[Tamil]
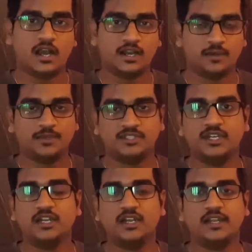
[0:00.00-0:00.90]
ஹண்ட்ரட்
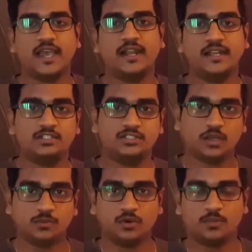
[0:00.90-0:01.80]
பர்சன்டேஜ் நாங்கள் கேரண்டியாக
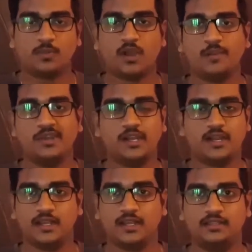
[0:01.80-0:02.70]
ஜாப் கொடுப்போமா அப்படின்னா
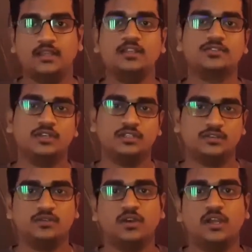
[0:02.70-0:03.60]
கிடையாது ஸோ இது
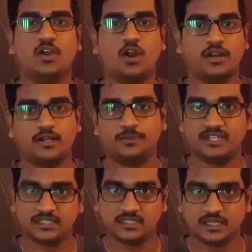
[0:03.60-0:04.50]
வந்து ஒரு கான்ட்ராக்ட்
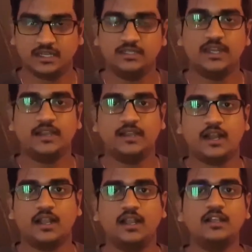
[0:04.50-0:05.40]
பேஸில் தான் எடுத்து
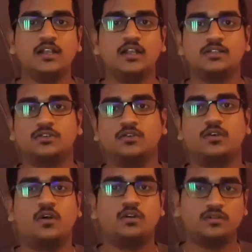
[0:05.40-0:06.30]
எடுக்கிறாங்க ஸோ
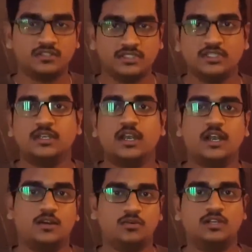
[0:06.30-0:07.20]
அவங்க வந்து
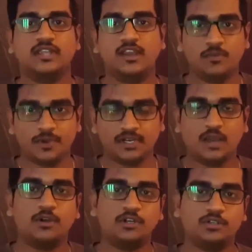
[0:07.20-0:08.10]
அவங்களுக்கு
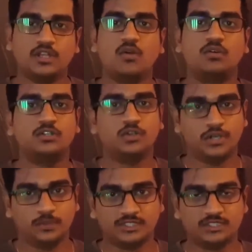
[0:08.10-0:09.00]
தேவைப்பட்டால் மட்டும்தான் அவங்க வந்து
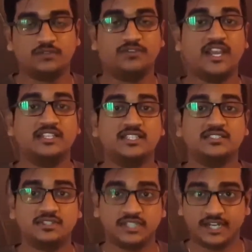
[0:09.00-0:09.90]
டுவெண்ட்டி பர்சன்ட் ஆஃப்
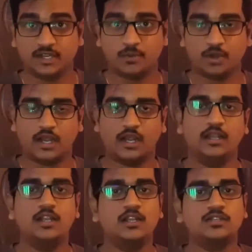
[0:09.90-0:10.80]
வேகன்சிஸ் வந்து எடுக்க போகிறாங்க
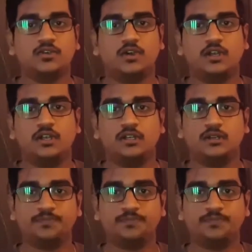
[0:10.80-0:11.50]
ஸோ அண்ட்